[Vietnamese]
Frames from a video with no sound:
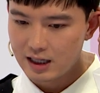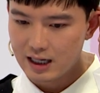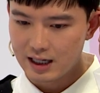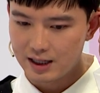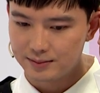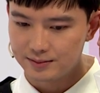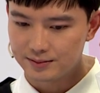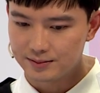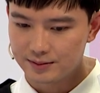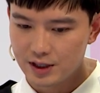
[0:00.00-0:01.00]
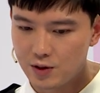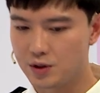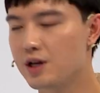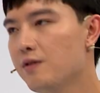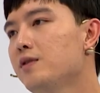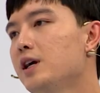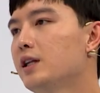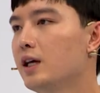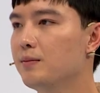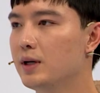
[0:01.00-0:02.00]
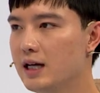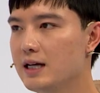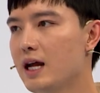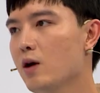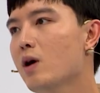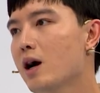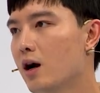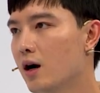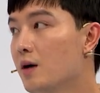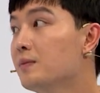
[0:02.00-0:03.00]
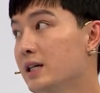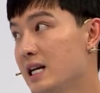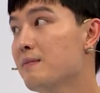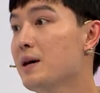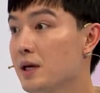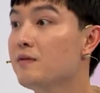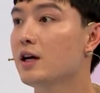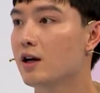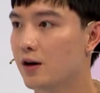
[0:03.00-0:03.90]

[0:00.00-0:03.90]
là ví dụ như diễn viên thì mình đã trải qua gần hơn mười năm làm diễn viên